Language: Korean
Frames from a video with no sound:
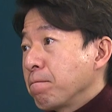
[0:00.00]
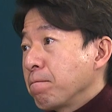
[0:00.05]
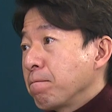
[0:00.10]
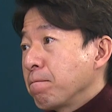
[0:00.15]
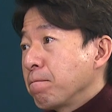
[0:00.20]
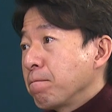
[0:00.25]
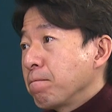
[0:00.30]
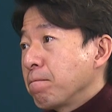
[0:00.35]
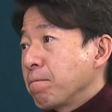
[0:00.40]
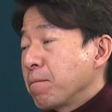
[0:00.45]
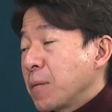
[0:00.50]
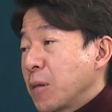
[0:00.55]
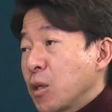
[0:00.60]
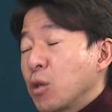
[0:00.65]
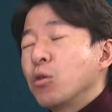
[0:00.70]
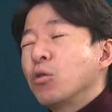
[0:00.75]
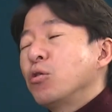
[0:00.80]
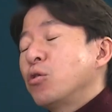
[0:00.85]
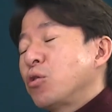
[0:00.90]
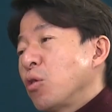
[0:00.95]
훨씬 많이
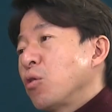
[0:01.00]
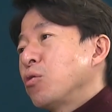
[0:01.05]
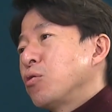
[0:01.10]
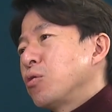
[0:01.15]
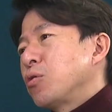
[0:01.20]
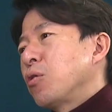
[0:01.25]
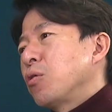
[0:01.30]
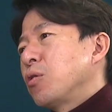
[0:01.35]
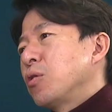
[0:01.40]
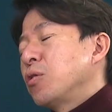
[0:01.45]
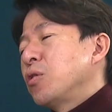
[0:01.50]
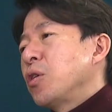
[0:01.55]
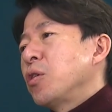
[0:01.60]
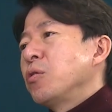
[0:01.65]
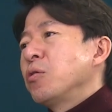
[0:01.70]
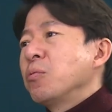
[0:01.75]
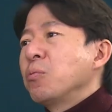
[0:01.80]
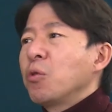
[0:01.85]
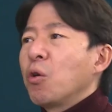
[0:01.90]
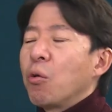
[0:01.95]
빠졌었고요. 그렇죠, 그렇죠.
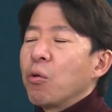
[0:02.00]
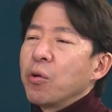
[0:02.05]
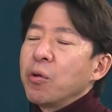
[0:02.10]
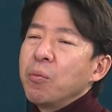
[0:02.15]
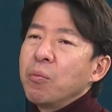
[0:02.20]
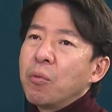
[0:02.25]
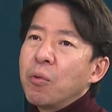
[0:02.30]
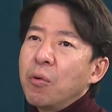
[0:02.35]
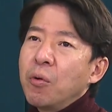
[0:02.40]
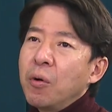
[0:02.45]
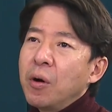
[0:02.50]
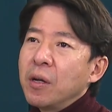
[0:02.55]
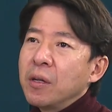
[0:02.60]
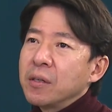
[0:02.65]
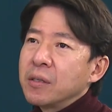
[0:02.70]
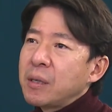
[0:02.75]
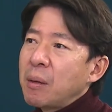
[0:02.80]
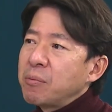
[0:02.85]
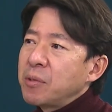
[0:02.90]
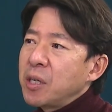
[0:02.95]
그때는, 그때는. 거의 뭐
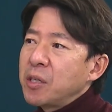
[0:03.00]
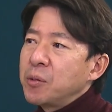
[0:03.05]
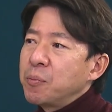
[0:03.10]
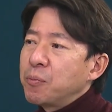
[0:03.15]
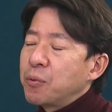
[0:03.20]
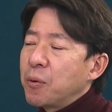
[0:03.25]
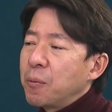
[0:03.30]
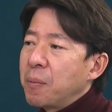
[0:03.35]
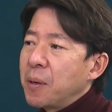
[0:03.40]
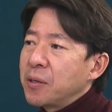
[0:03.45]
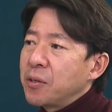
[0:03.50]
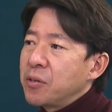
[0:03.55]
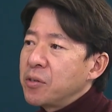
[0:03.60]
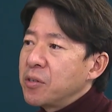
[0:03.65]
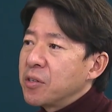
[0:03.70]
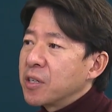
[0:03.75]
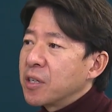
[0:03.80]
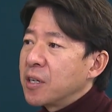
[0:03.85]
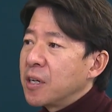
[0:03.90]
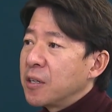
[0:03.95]
한 삼, 사십 퍼센트
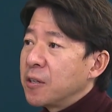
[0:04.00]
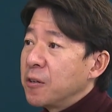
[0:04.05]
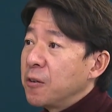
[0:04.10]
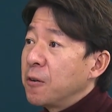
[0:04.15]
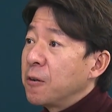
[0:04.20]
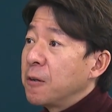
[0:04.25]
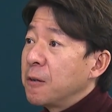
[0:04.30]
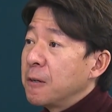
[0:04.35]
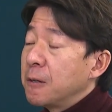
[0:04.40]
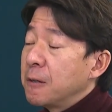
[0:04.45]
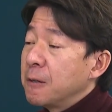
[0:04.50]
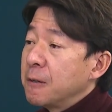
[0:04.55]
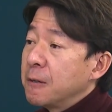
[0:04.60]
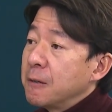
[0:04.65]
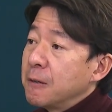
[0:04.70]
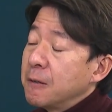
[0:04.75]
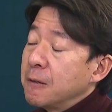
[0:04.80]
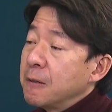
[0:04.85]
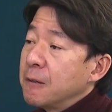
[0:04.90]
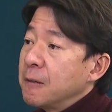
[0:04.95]
빠졌으니까요.
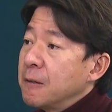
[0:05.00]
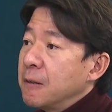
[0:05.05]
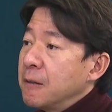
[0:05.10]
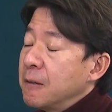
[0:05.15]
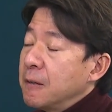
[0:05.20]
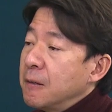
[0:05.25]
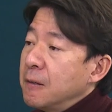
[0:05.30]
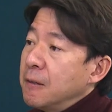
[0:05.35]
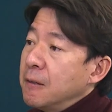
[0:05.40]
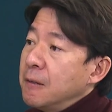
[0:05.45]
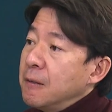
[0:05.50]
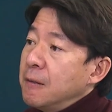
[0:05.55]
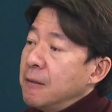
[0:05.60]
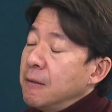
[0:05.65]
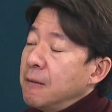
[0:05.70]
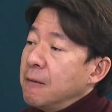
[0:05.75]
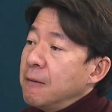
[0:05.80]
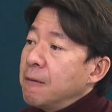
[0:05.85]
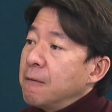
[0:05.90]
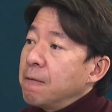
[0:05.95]
근데 지금
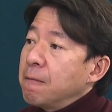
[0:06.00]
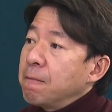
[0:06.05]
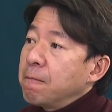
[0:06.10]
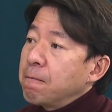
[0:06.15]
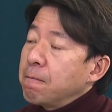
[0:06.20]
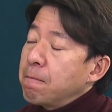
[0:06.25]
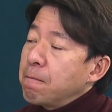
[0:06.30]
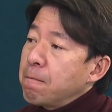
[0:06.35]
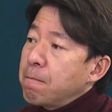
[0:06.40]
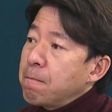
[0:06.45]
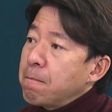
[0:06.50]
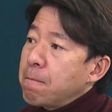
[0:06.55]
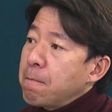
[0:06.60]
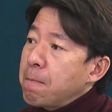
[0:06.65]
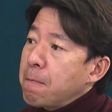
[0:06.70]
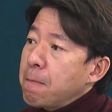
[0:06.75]
빠지는 이유를 뭐 이렇게 얘기하기